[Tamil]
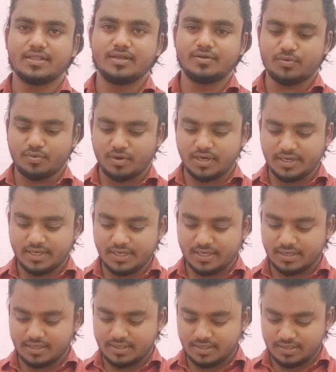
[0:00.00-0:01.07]
அந்தளவு குவாலிட்டியாக
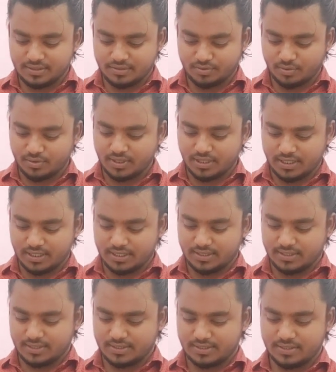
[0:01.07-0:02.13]
இருக்குன்னு தோணலை
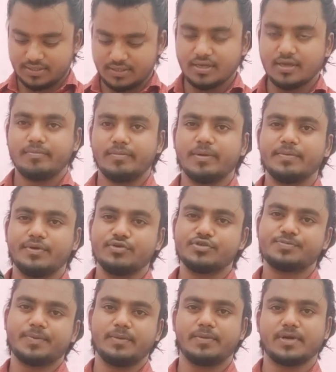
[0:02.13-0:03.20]
மேபி யூஸ்
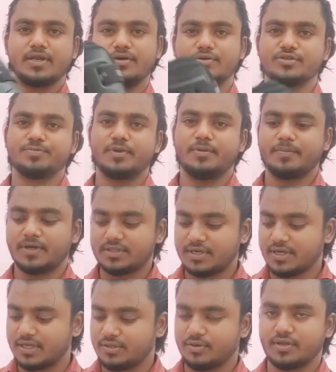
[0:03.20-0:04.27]
பண்ணி பார்க்கலாம் யூஸ் பண்ணி பார்த்துட்டு
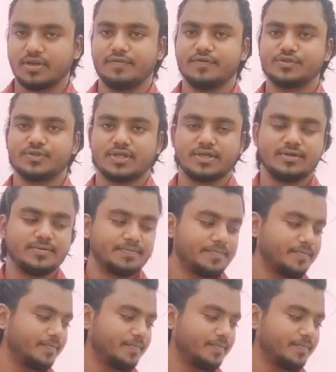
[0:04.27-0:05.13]
நான் இதோட ரிவ்யூஸ் தரேன்